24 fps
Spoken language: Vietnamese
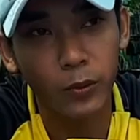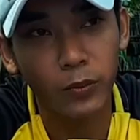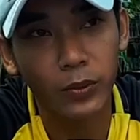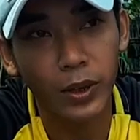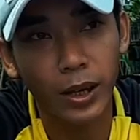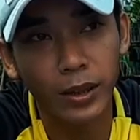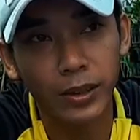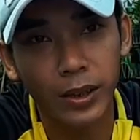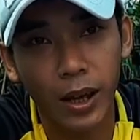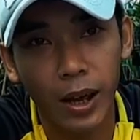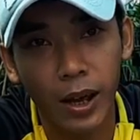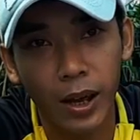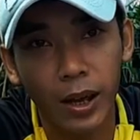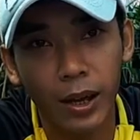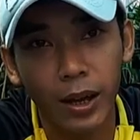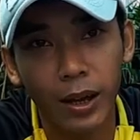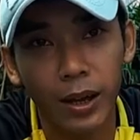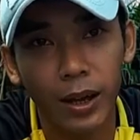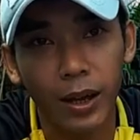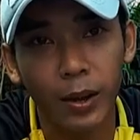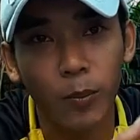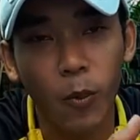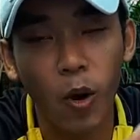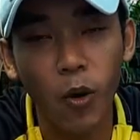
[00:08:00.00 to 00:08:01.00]
chúng ta
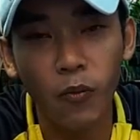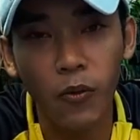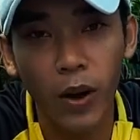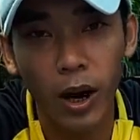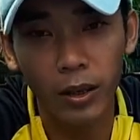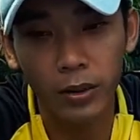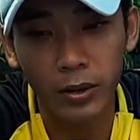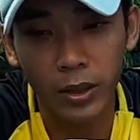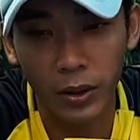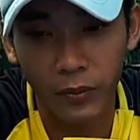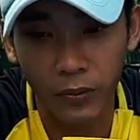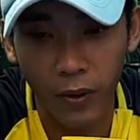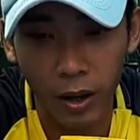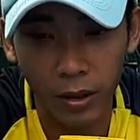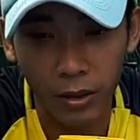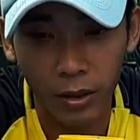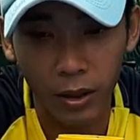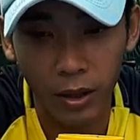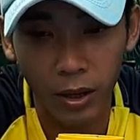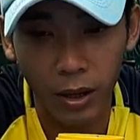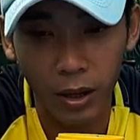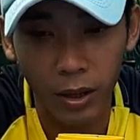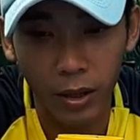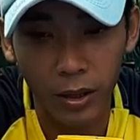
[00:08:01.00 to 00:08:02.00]
sẽ bón phân xịt phân
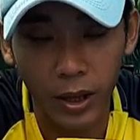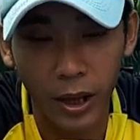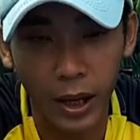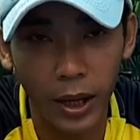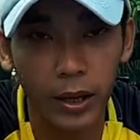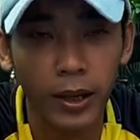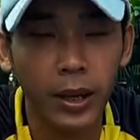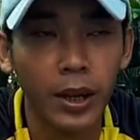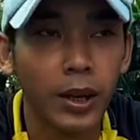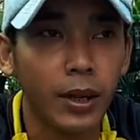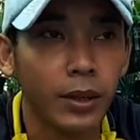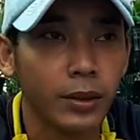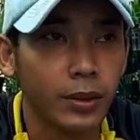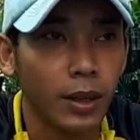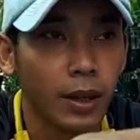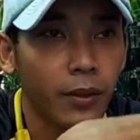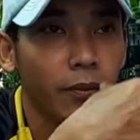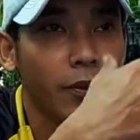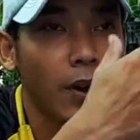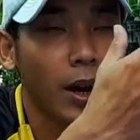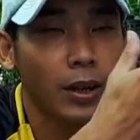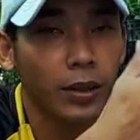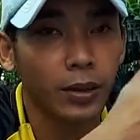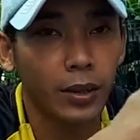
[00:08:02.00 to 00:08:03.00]
cho nó ha xịt
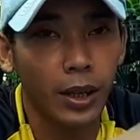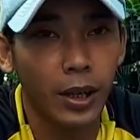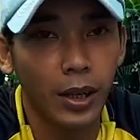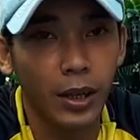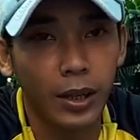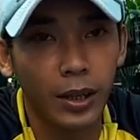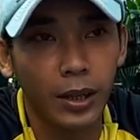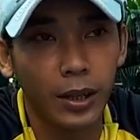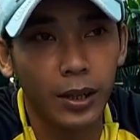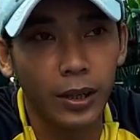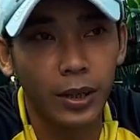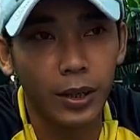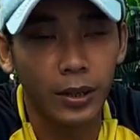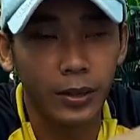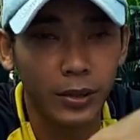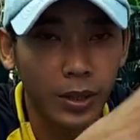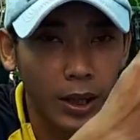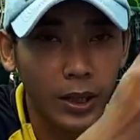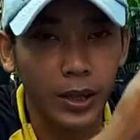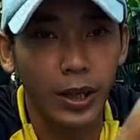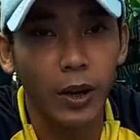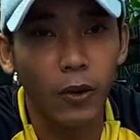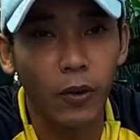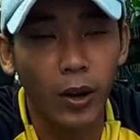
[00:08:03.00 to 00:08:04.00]
phân thì ờ,
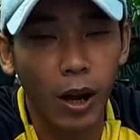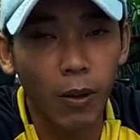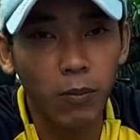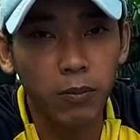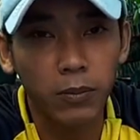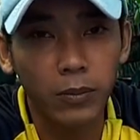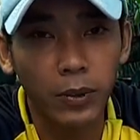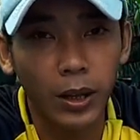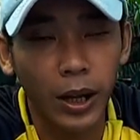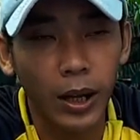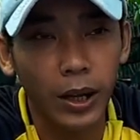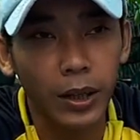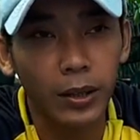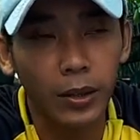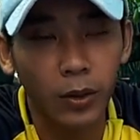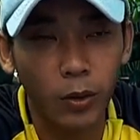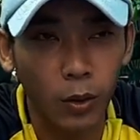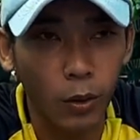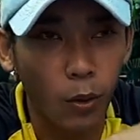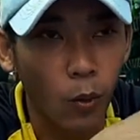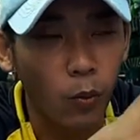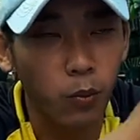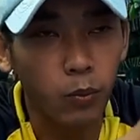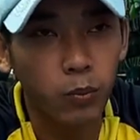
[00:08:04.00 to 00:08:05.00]
xịt vào gốc ha
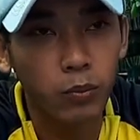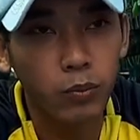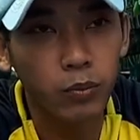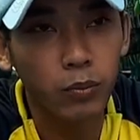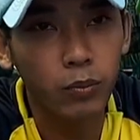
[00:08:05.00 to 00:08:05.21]
cũng